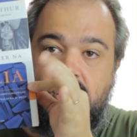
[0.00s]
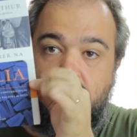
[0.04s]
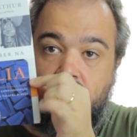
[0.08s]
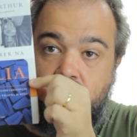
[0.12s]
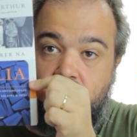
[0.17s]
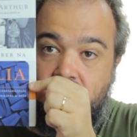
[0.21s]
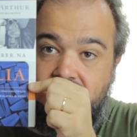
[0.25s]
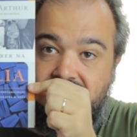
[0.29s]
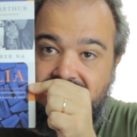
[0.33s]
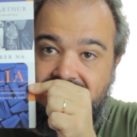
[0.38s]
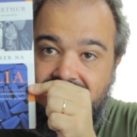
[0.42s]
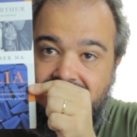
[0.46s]

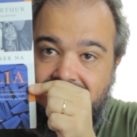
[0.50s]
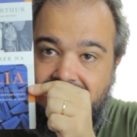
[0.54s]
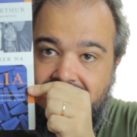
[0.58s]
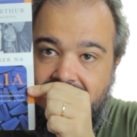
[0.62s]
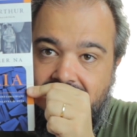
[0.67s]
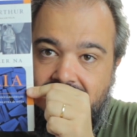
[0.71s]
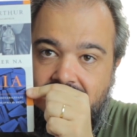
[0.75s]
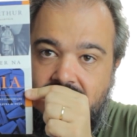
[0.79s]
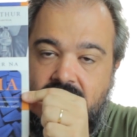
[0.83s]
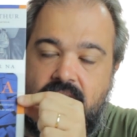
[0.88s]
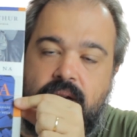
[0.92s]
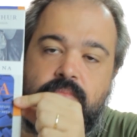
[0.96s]
nós
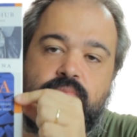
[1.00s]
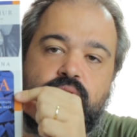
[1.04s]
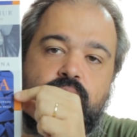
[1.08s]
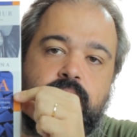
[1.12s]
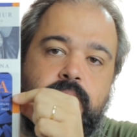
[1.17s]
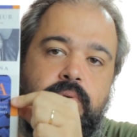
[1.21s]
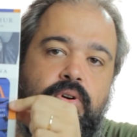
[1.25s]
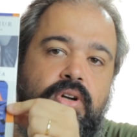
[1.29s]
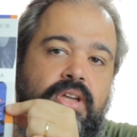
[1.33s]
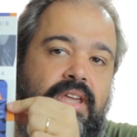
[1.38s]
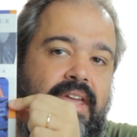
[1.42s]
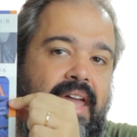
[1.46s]
entendemos
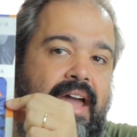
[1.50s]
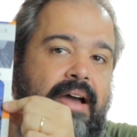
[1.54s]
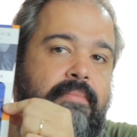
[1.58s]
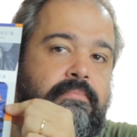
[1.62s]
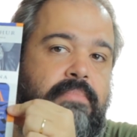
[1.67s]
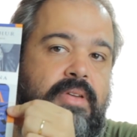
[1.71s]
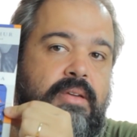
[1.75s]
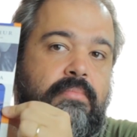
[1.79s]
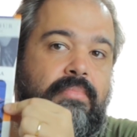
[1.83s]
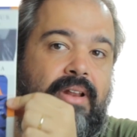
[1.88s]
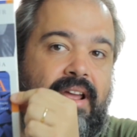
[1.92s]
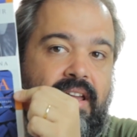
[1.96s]
por que a
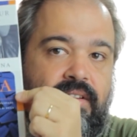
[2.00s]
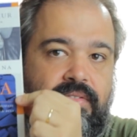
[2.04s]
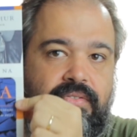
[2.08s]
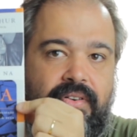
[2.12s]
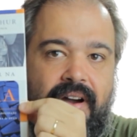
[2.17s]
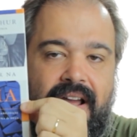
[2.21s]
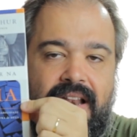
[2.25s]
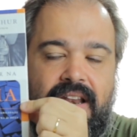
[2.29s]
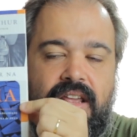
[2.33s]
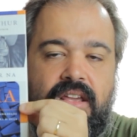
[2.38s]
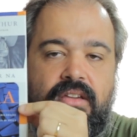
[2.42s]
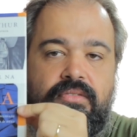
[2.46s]
Bíblia é
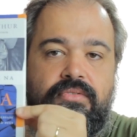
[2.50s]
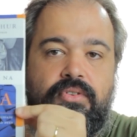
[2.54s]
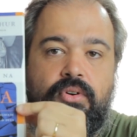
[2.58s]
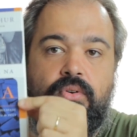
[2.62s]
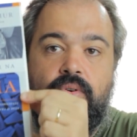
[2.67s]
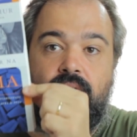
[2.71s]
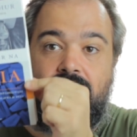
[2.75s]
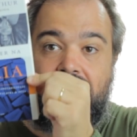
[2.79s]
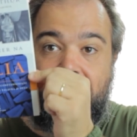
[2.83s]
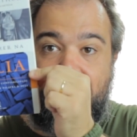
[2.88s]
infalível